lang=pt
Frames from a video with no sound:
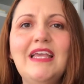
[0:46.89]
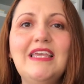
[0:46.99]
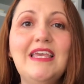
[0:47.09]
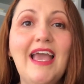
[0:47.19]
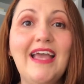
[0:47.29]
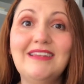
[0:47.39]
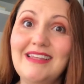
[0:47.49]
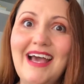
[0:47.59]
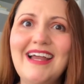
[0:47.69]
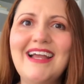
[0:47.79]
que é
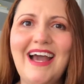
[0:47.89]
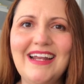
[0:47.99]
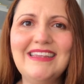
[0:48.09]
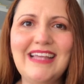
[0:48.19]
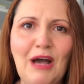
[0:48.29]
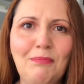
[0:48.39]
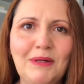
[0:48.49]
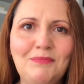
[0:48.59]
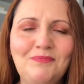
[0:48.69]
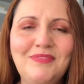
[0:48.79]
dar a cara a
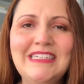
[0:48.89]
tapa.